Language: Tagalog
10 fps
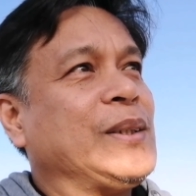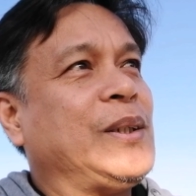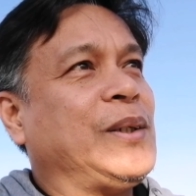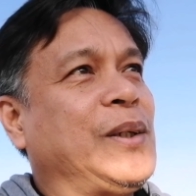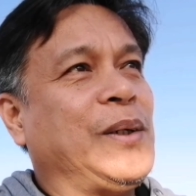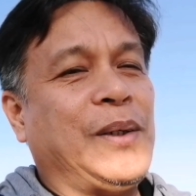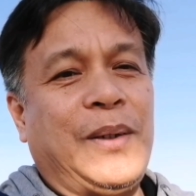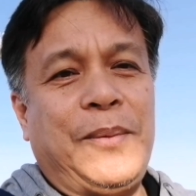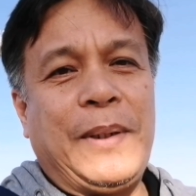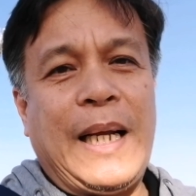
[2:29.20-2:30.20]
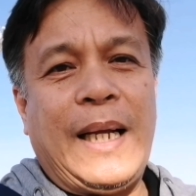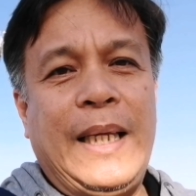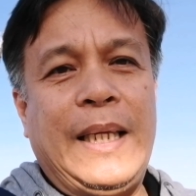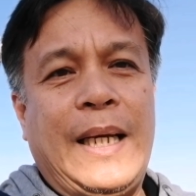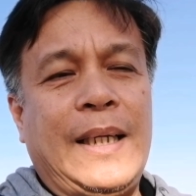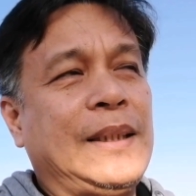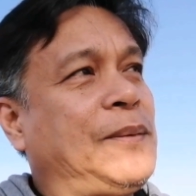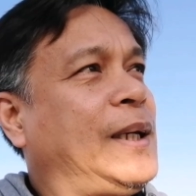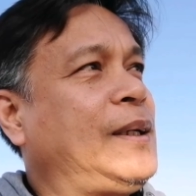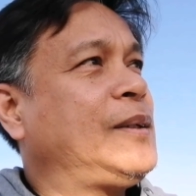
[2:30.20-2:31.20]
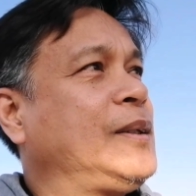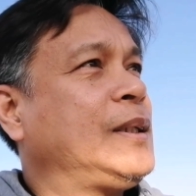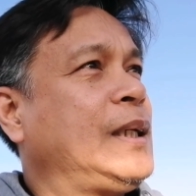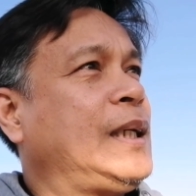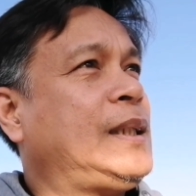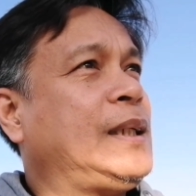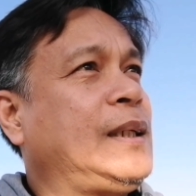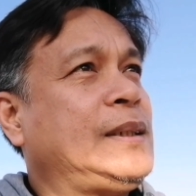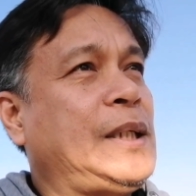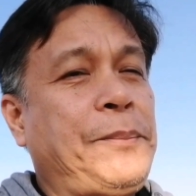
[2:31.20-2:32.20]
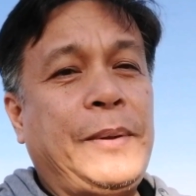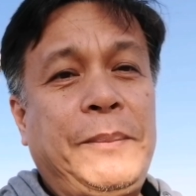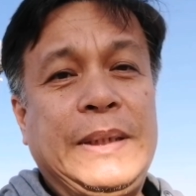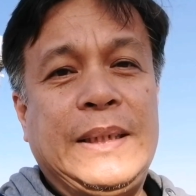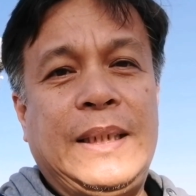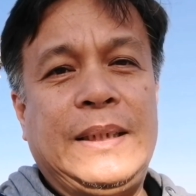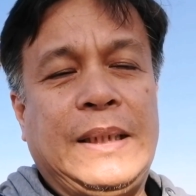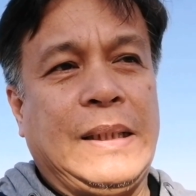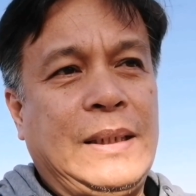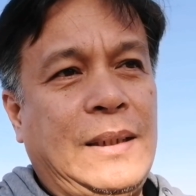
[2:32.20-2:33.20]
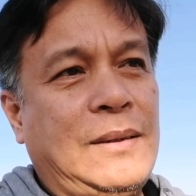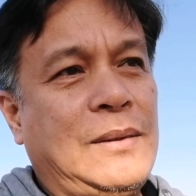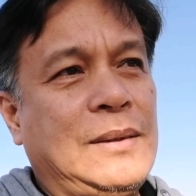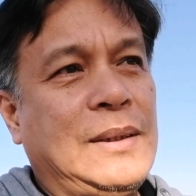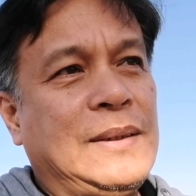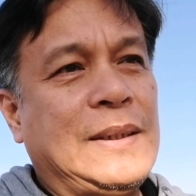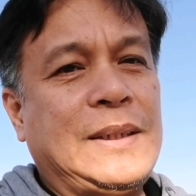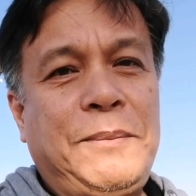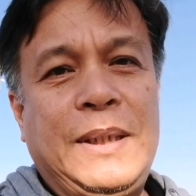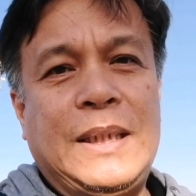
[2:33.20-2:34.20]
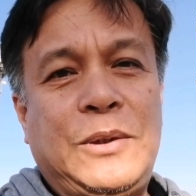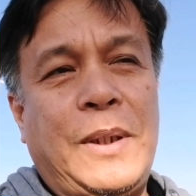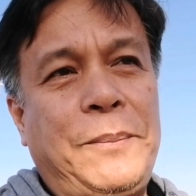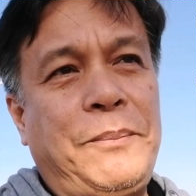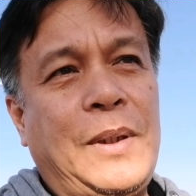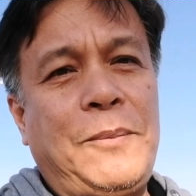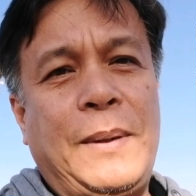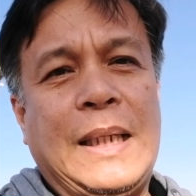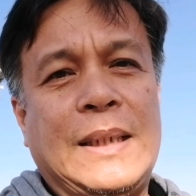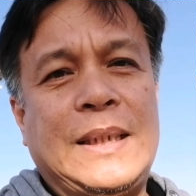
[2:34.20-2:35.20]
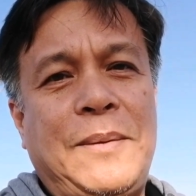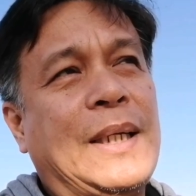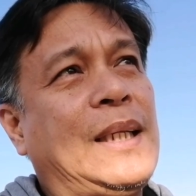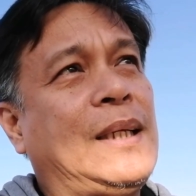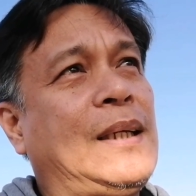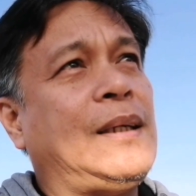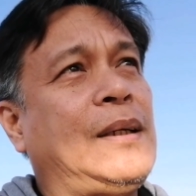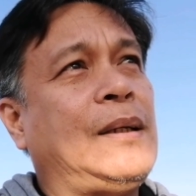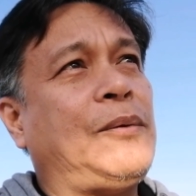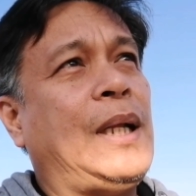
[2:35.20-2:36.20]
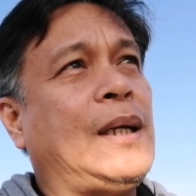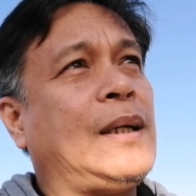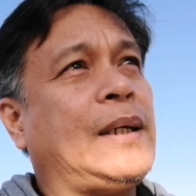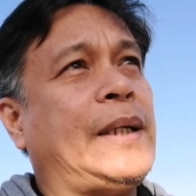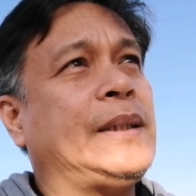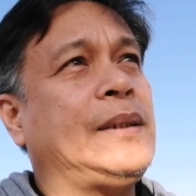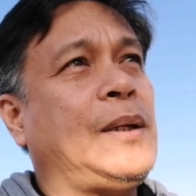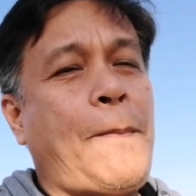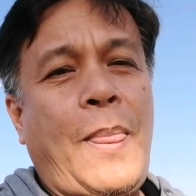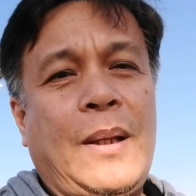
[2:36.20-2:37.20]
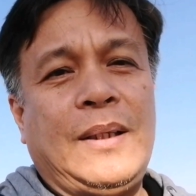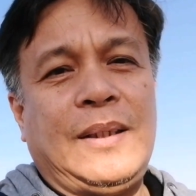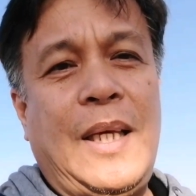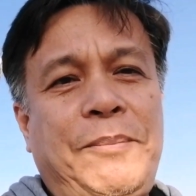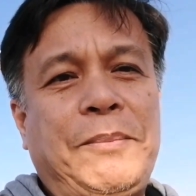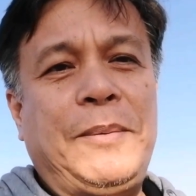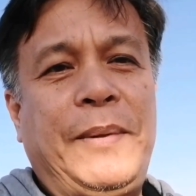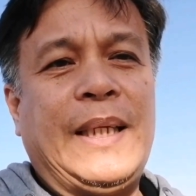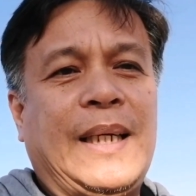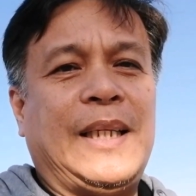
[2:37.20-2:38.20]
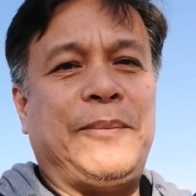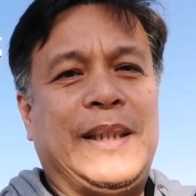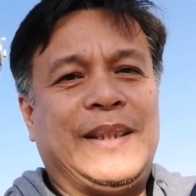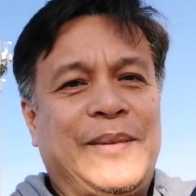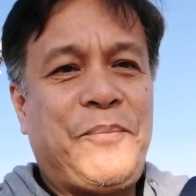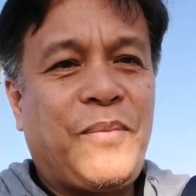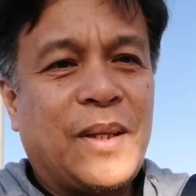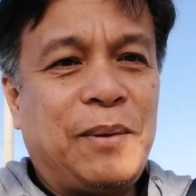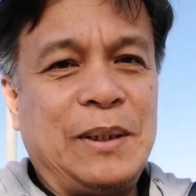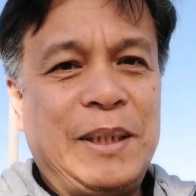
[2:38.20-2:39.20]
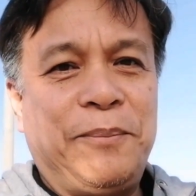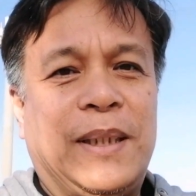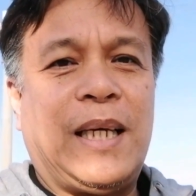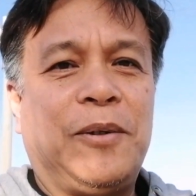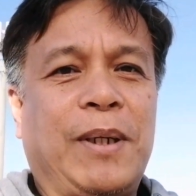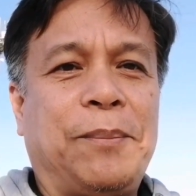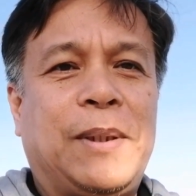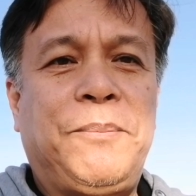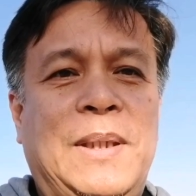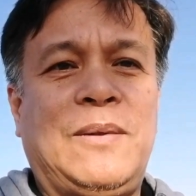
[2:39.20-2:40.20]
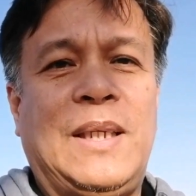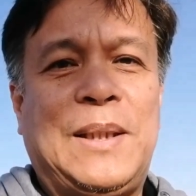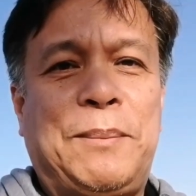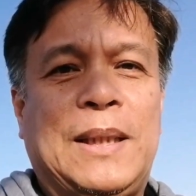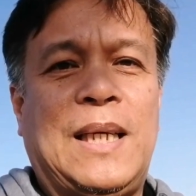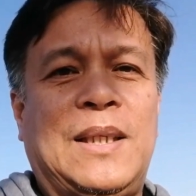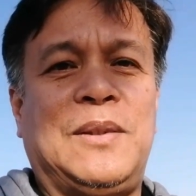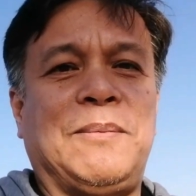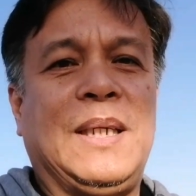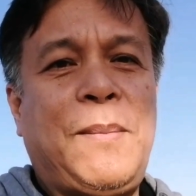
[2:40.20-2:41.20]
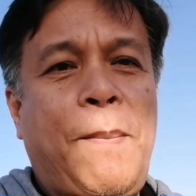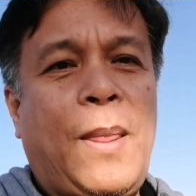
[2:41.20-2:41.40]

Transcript: so magkakahiyaan di ba at uh, siyempre minsan sinisita niya sasabihin niya swipe pero pag nagsabi ka na wala kang card ay pagbibigyan ka naman pero siyempre tayong mga Pilipino ay tapat tayo di ba